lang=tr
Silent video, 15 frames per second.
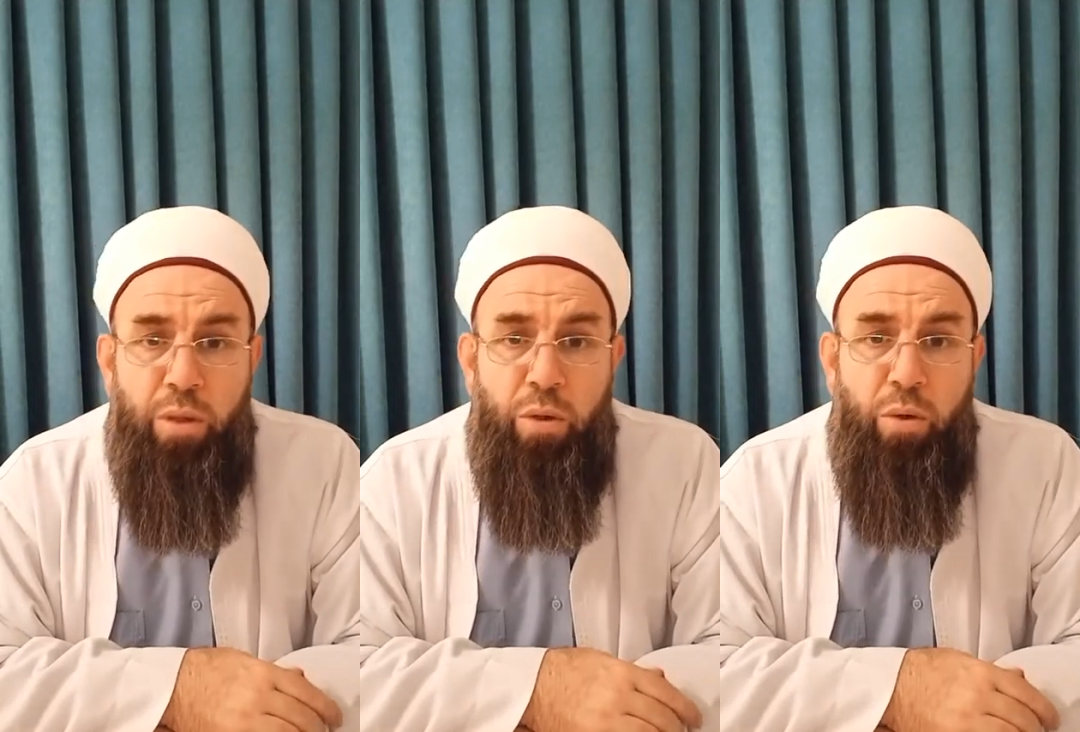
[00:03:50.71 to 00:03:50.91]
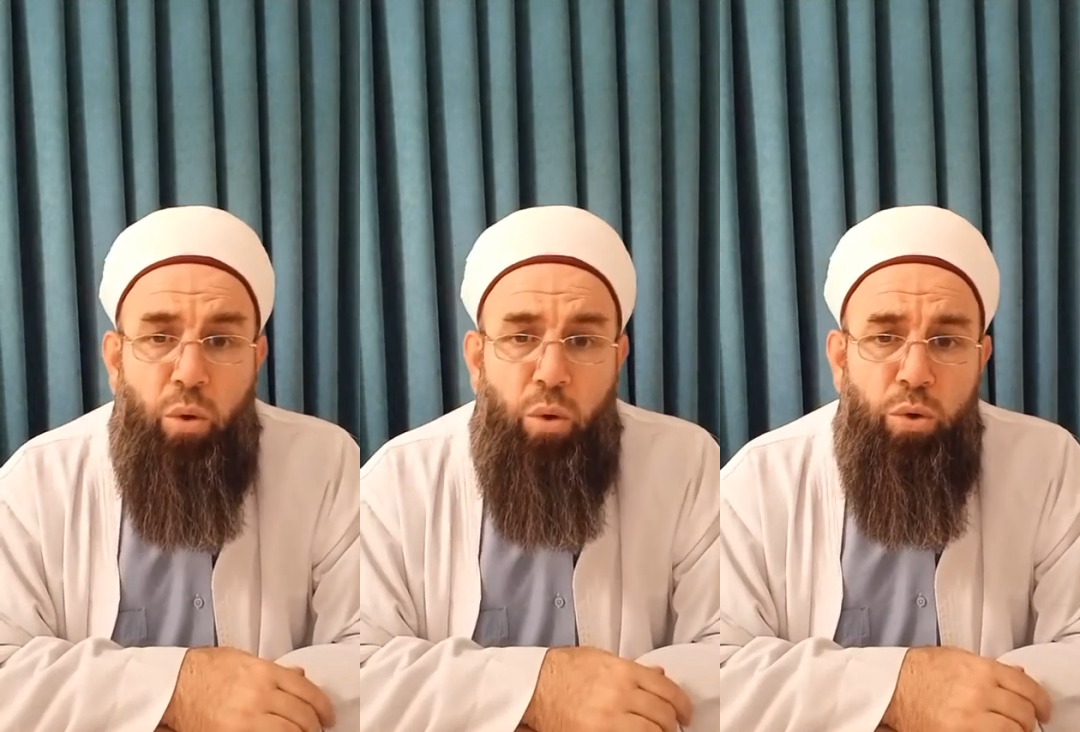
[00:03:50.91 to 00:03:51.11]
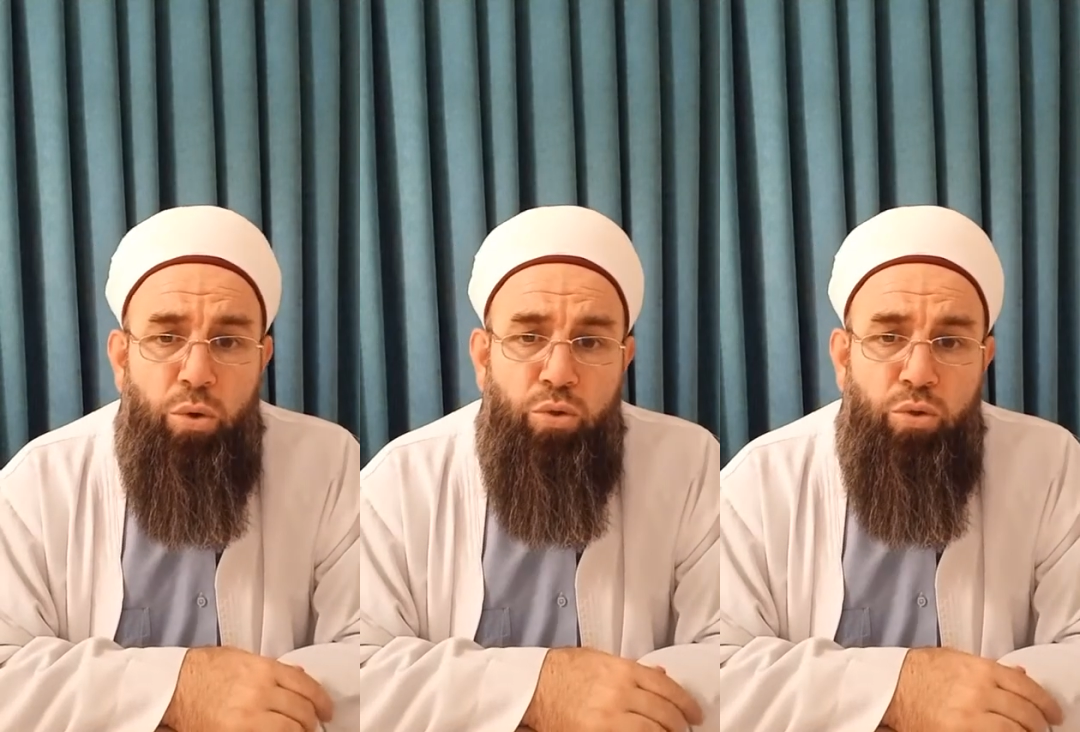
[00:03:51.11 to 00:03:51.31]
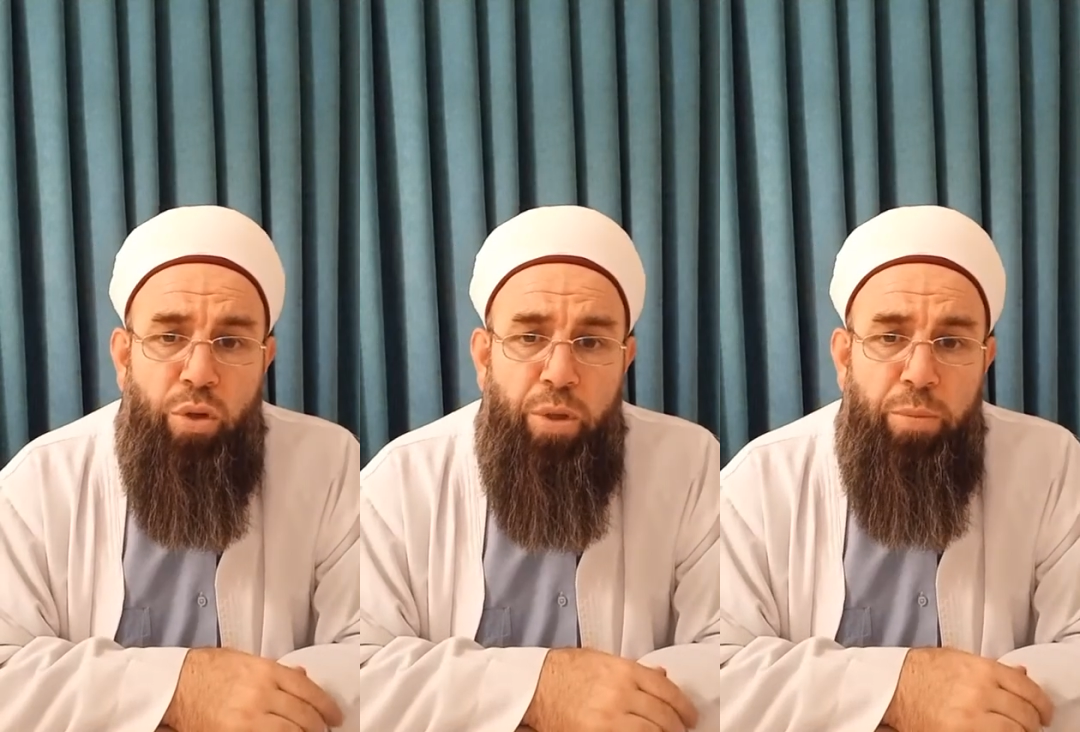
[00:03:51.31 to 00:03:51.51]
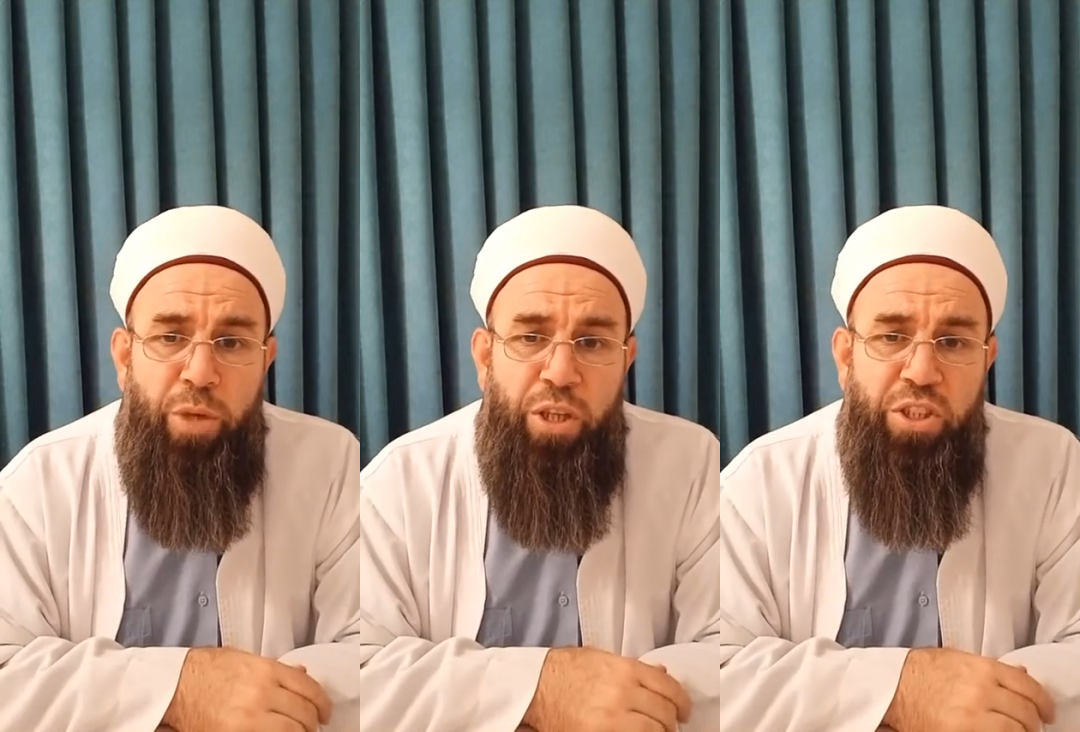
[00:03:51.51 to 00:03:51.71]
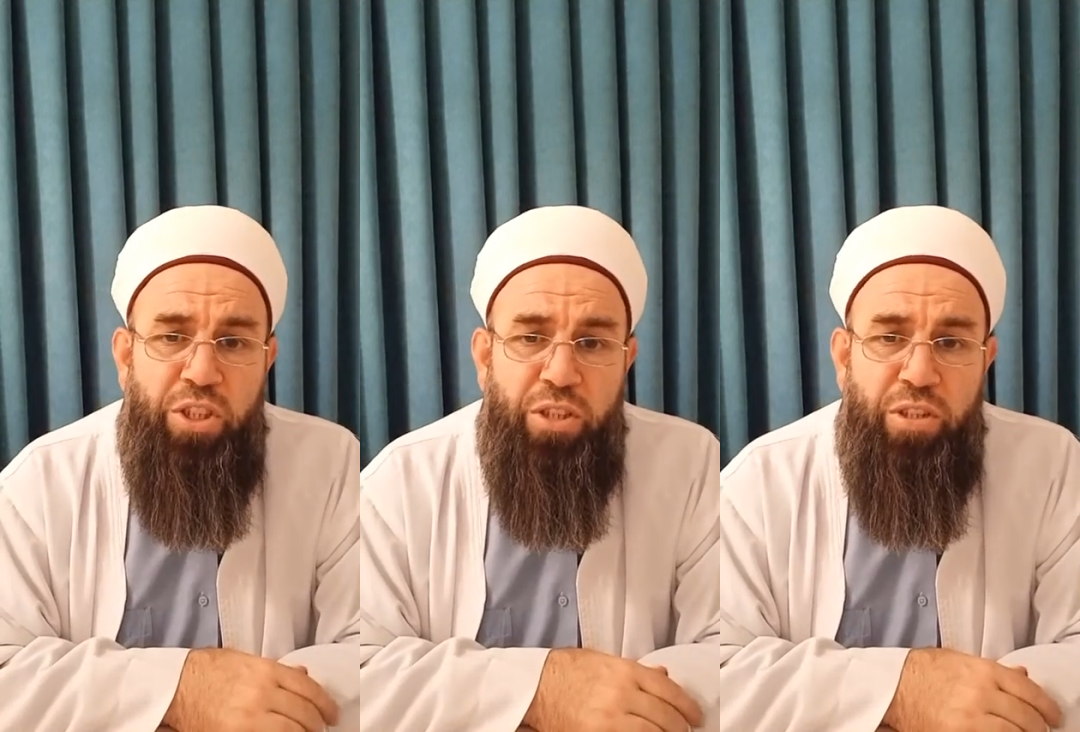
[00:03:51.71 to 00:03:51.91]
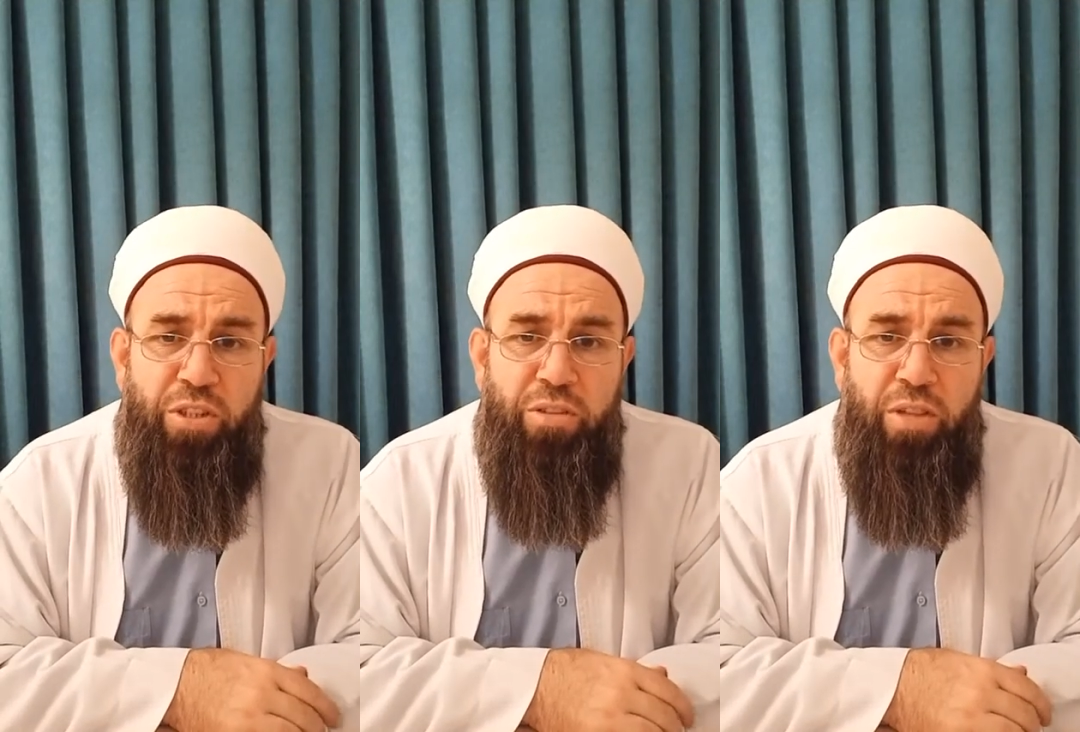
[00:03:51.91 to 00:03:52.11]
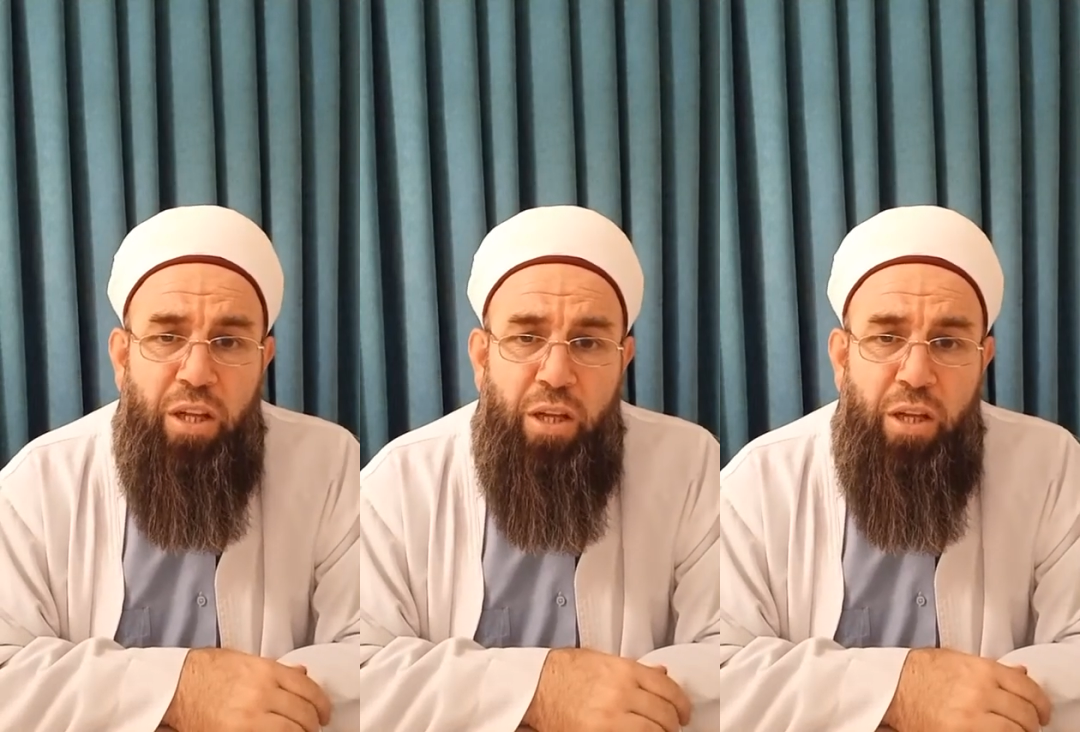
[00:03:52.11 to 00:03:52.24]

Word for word: 10 üzeri 5 yıldız